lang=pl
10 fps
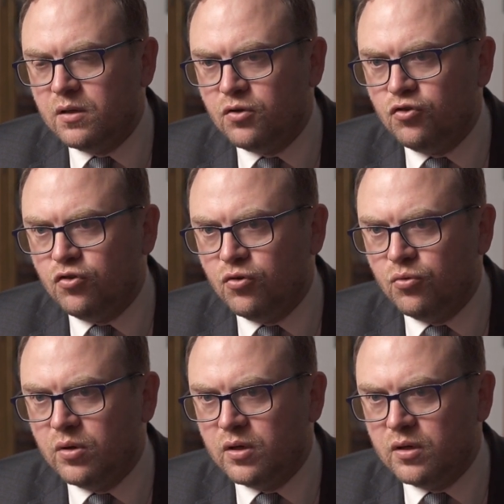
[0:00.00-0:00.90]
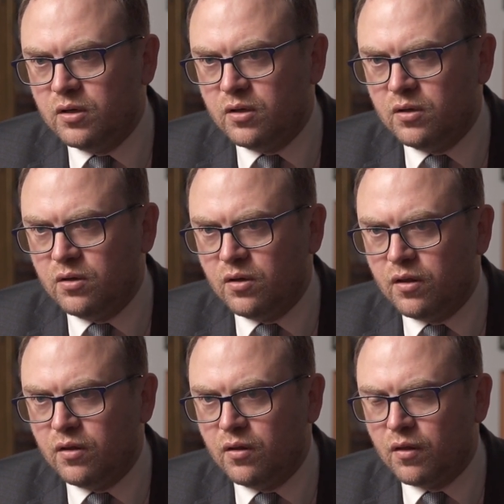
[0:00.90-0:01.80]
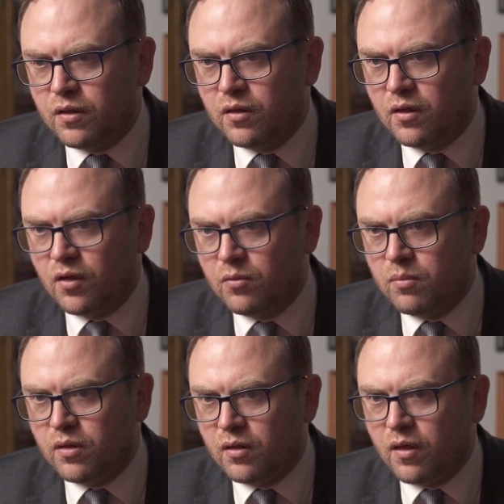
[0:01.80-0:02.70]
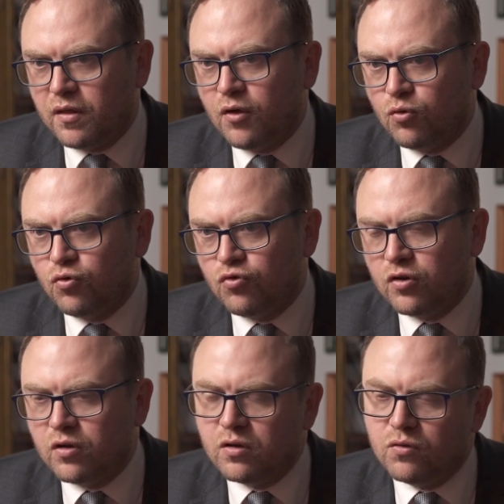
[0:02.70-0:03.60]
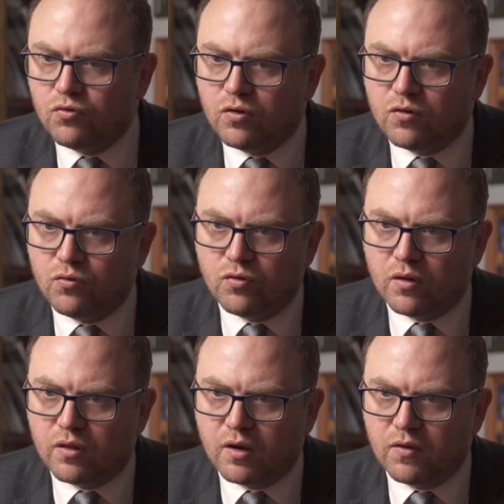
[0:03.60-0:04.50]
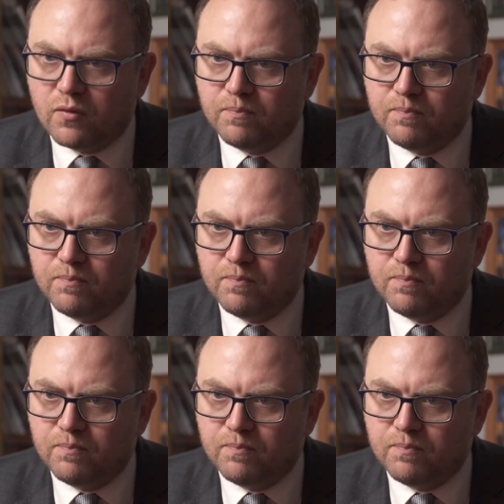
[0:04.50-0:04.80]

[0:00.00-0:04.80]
sił jak gdyby zaznają dużych, dużych, dużych strat.